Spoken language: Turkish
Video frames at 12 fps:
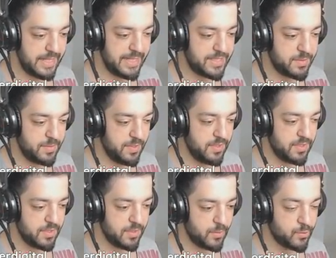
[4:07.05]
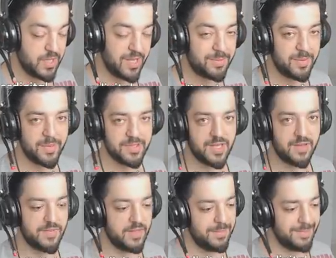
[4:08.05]
onun ekibi uzak bir
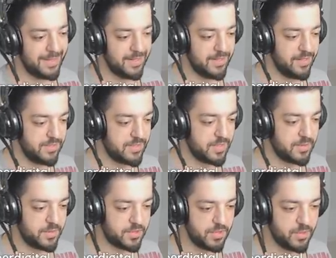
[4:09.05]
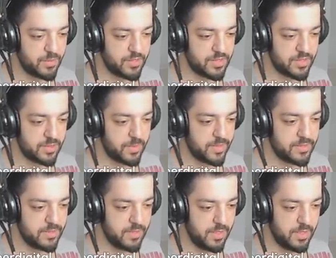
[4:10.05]
mesafede belli. Tek başına yoksa
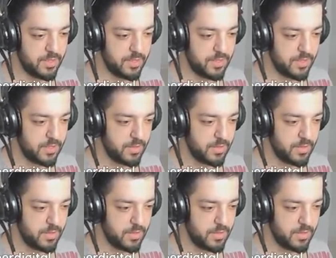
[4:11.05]
sıkmazdı ya.